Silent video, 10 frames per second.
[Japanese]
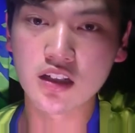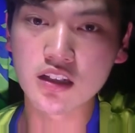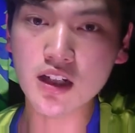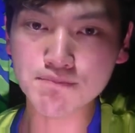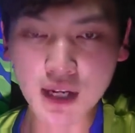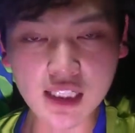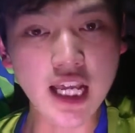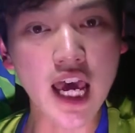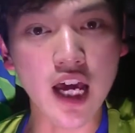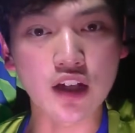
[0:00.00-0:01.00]
やっぱり
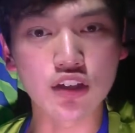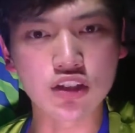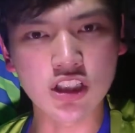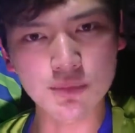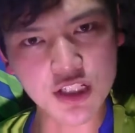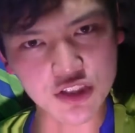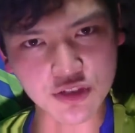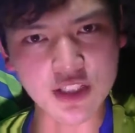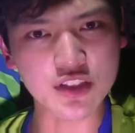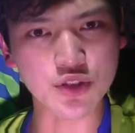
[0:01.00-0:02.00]
ね、リベンジし
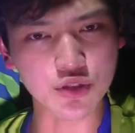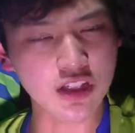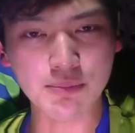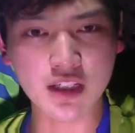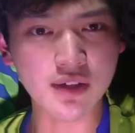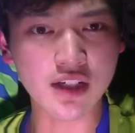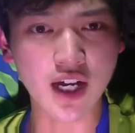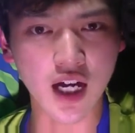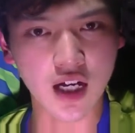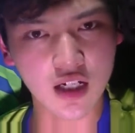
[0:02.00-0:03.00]
ますよ、湘南ベルマル
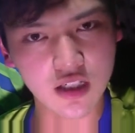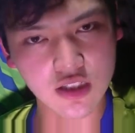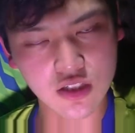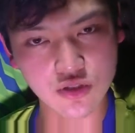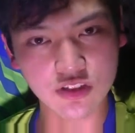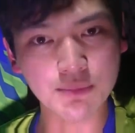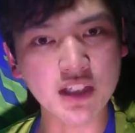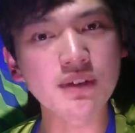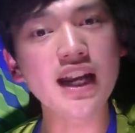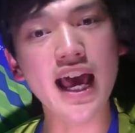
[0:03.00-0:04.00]
は。湘南
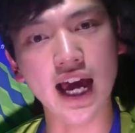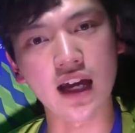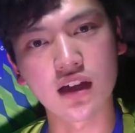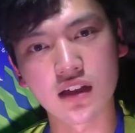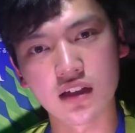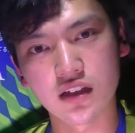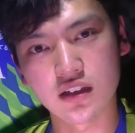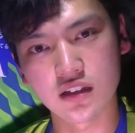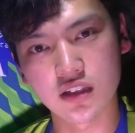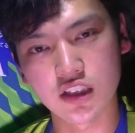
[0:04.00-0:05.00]
ベルマル
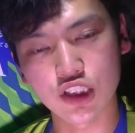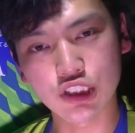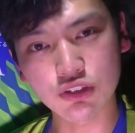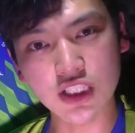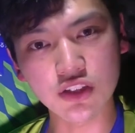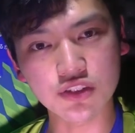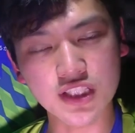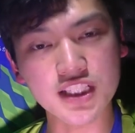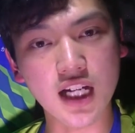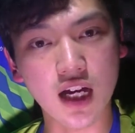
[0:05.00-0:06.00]
去年の
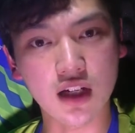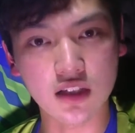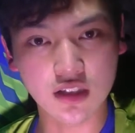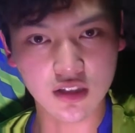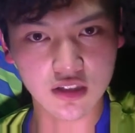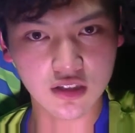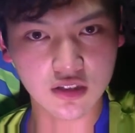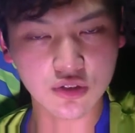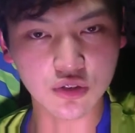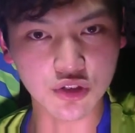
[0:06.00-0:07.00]
悔しさ、
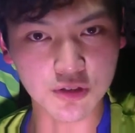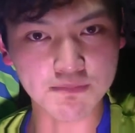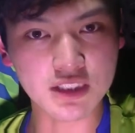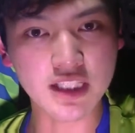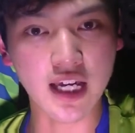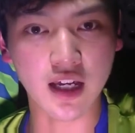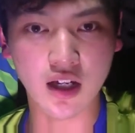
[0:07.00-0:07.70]
この日発で、